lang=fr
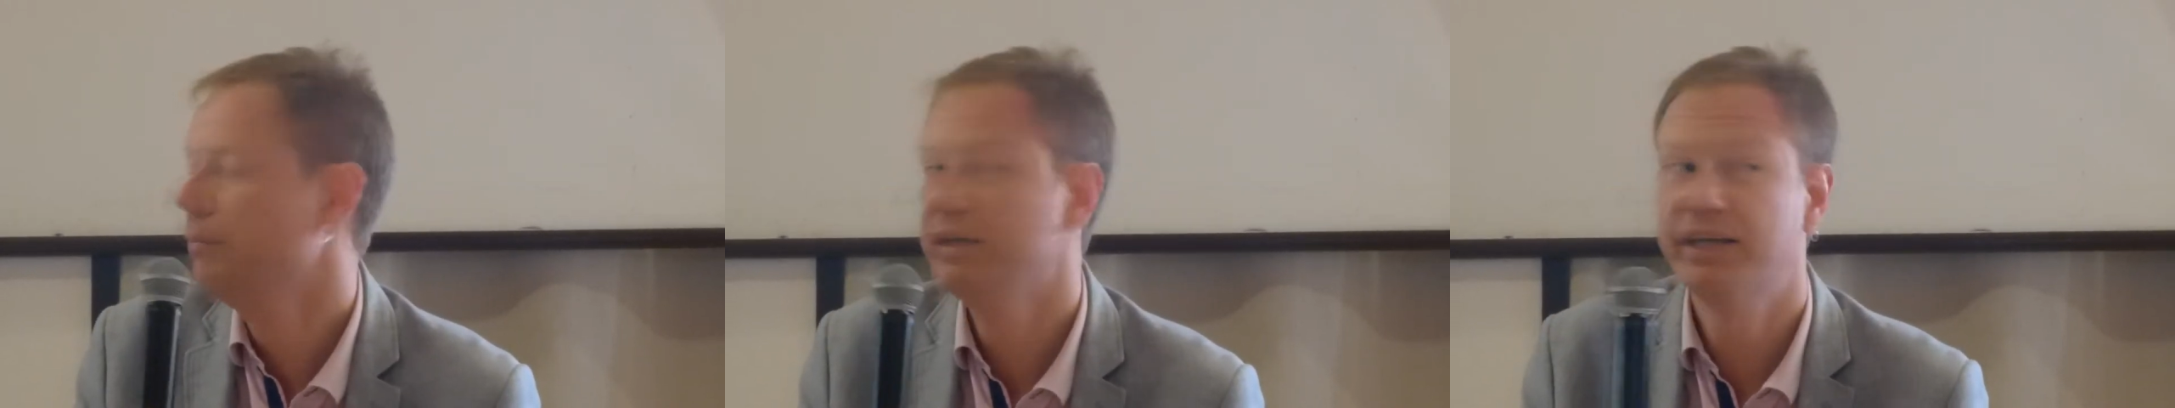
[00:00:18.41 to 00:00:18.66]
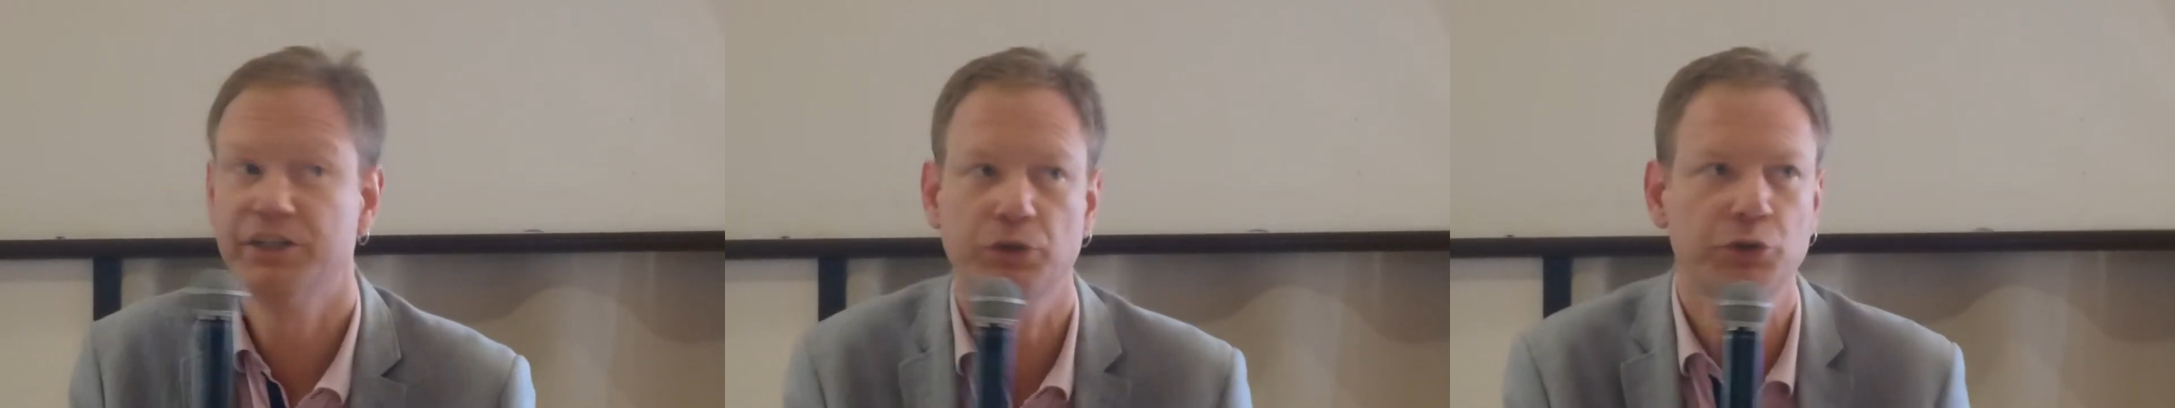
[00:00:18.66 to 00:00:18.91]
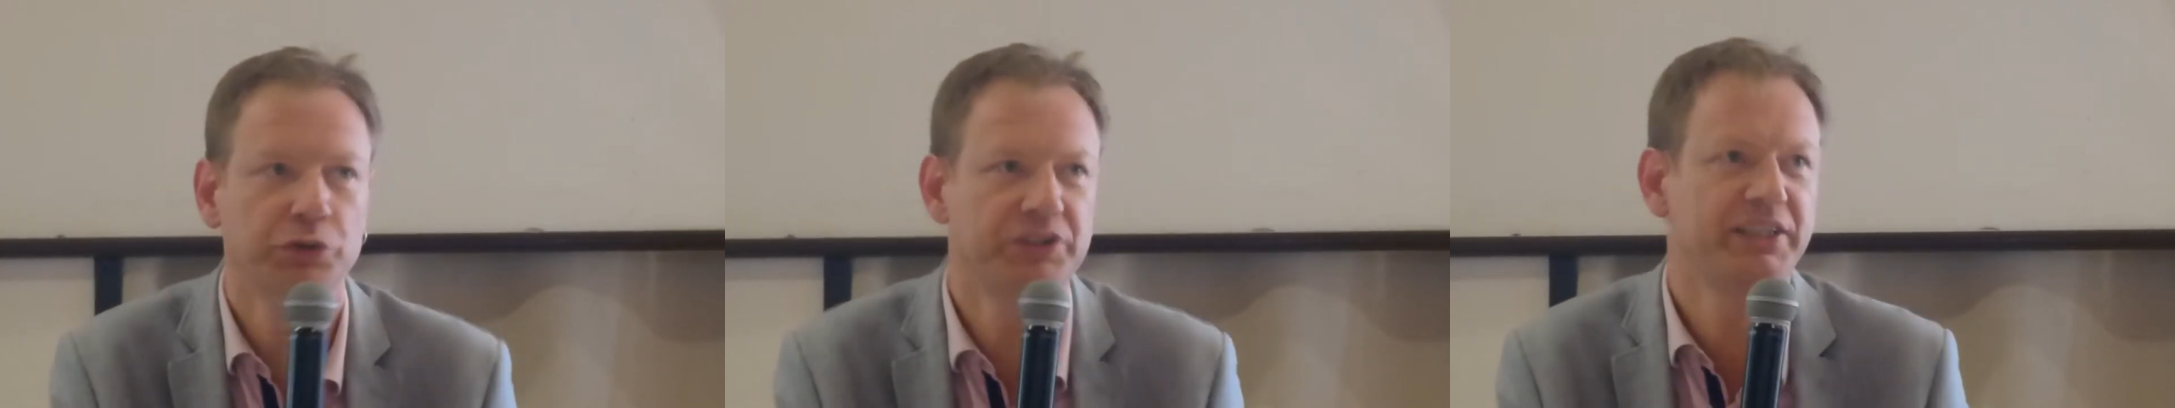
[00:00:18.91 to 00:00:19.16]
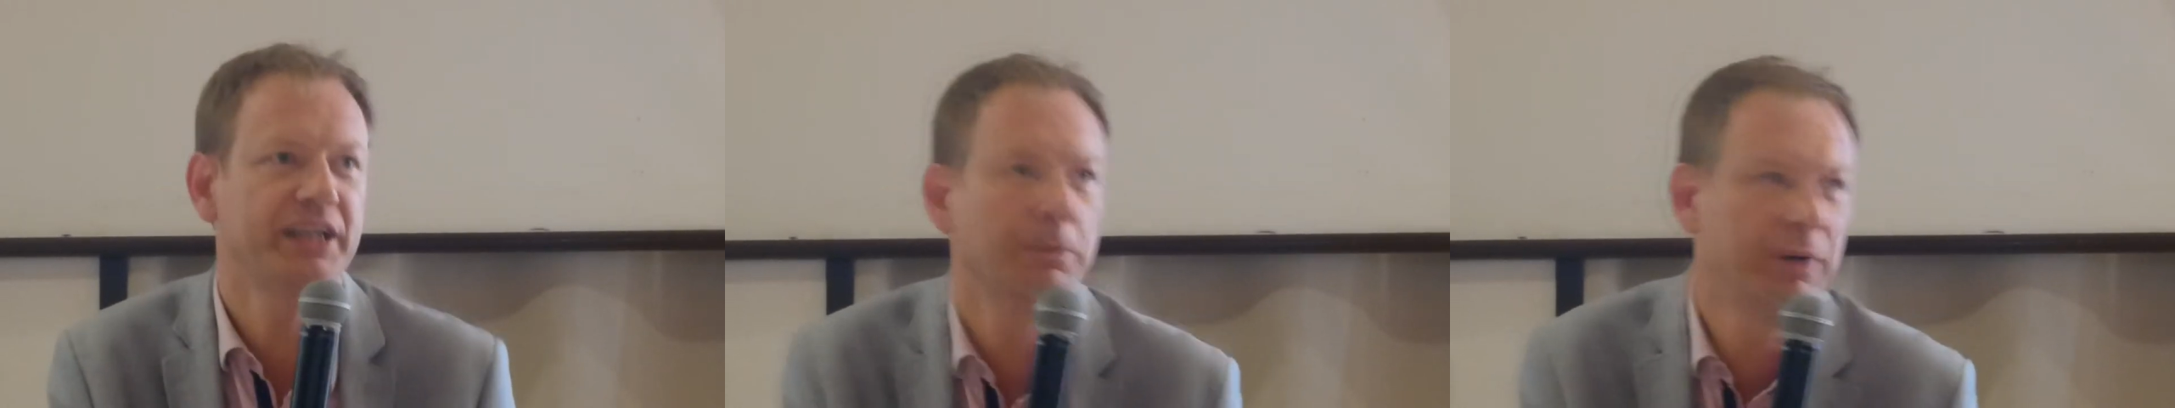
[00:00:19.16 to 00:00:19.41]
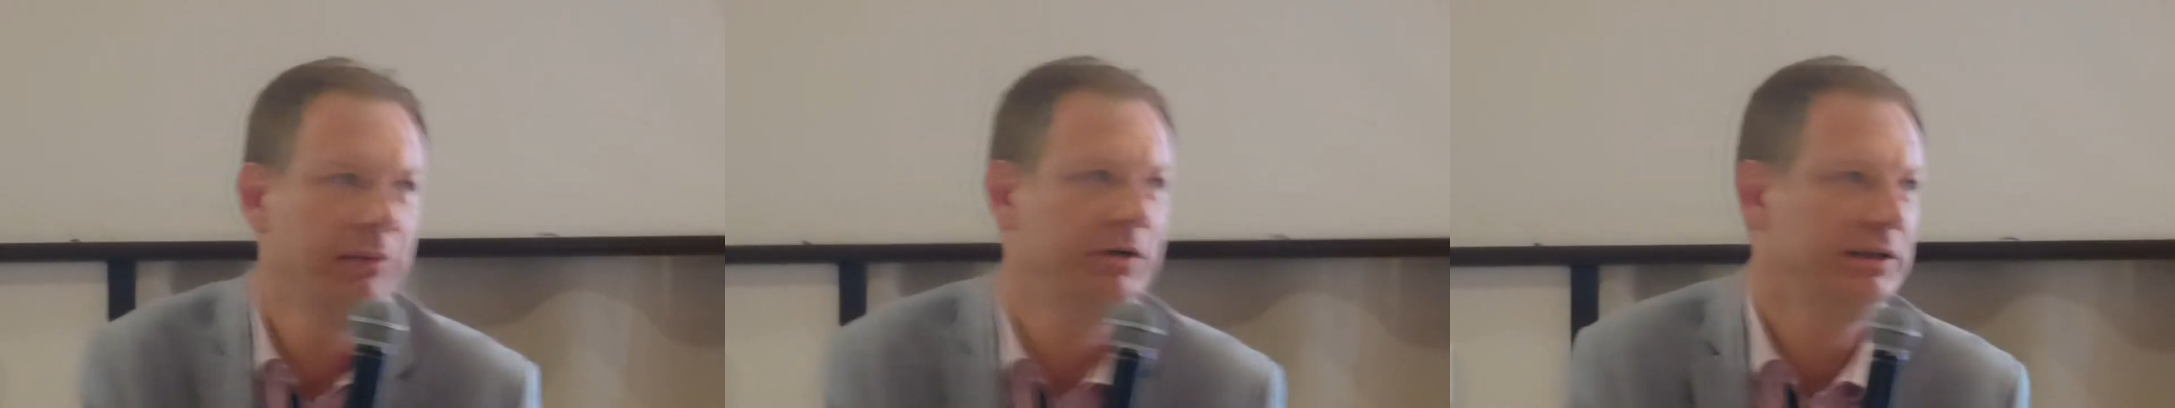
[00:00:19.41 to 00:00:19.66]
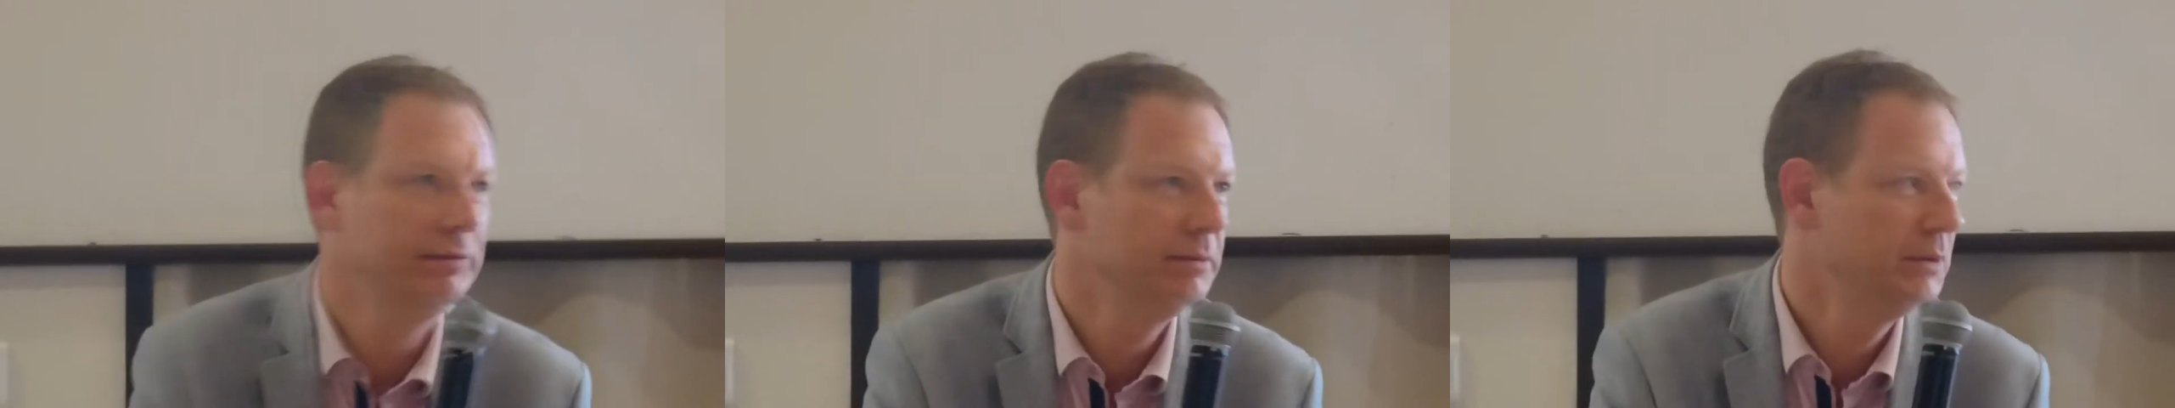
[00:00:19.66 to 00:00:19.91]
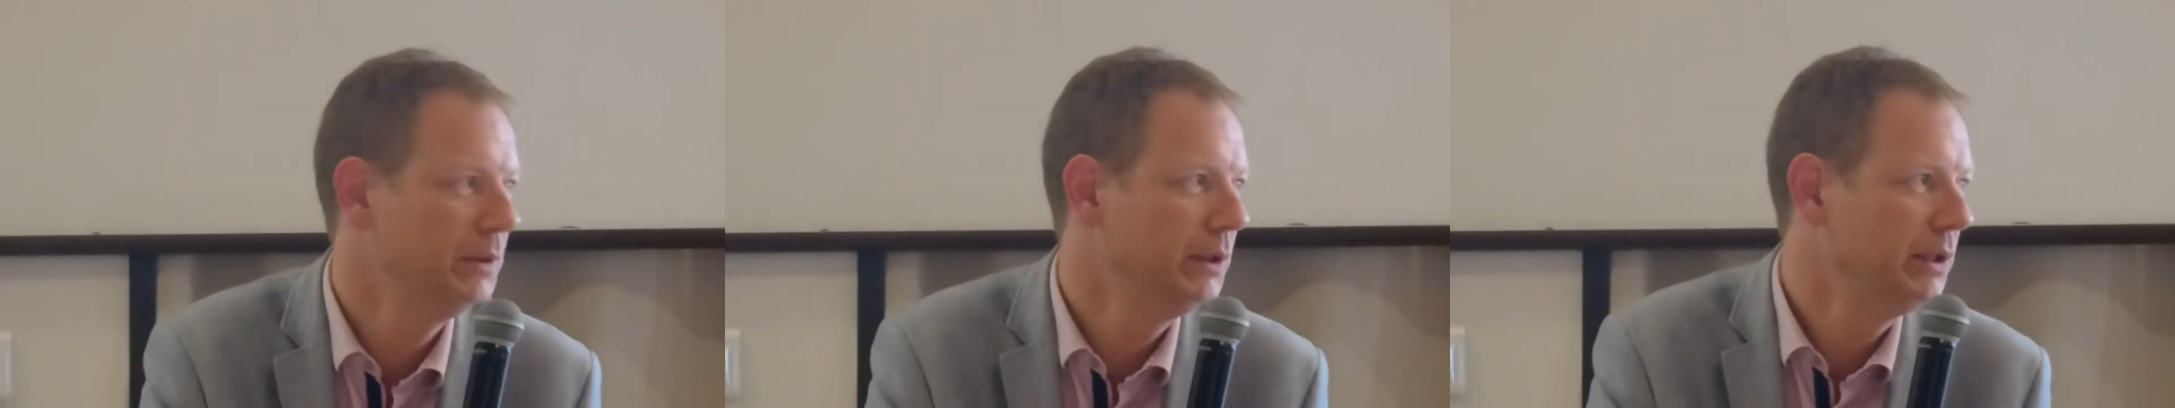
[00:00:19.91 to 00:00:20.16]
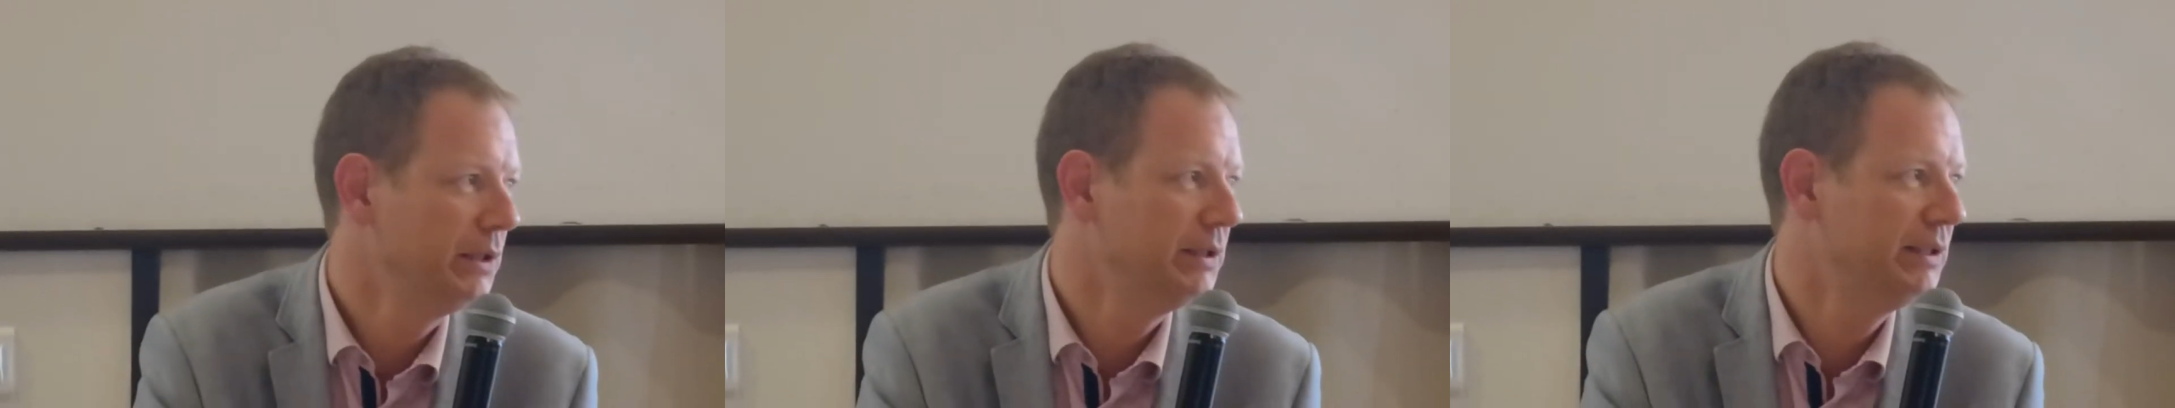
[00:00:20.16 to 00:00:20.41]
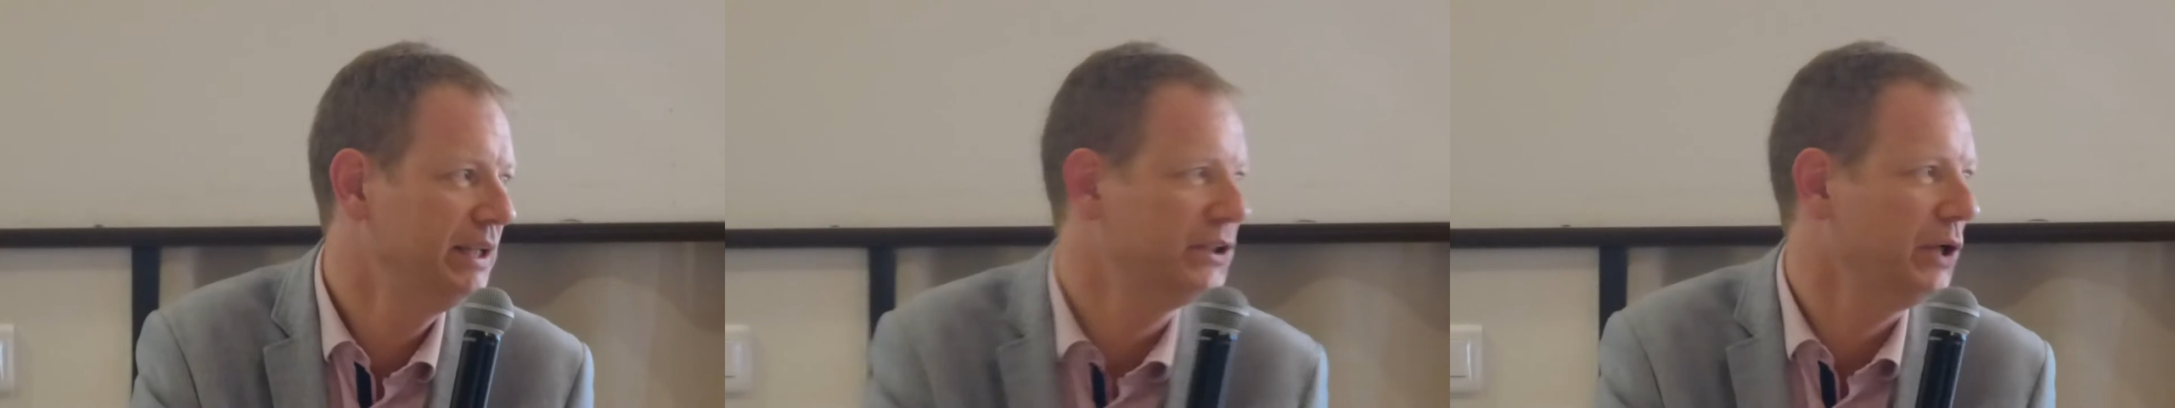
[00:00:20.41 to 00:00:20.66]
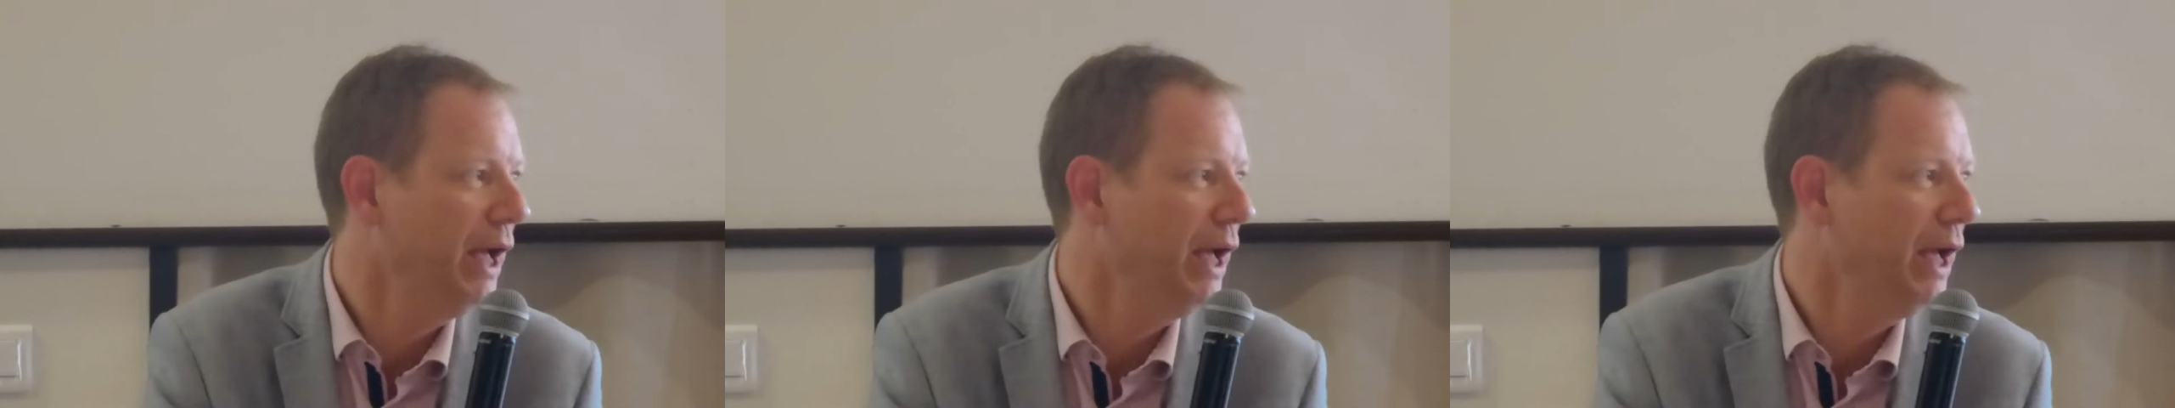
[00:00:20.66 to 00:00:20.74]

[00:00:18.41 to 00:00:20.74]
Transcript: Et qu'elles soient aussi capables d'être,